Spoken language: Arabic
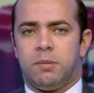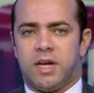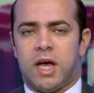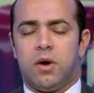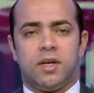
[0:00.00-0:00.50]

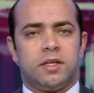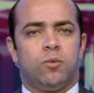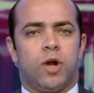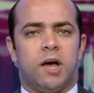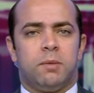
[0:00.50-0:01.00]
منها
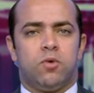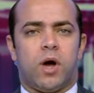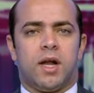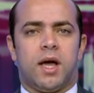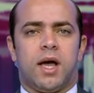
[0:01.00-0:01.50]
ويتم
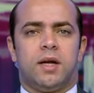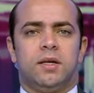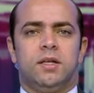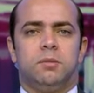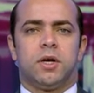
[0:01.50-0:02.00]
العمل على
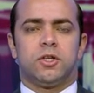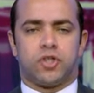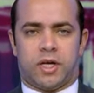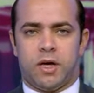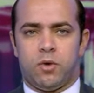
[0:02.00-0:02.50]
حل باقي
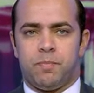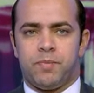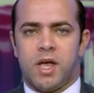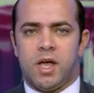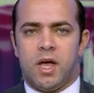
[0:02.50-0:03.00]
الشكاوى
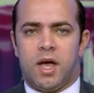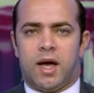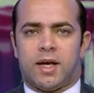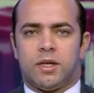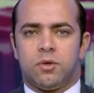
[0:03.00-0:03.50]
أكد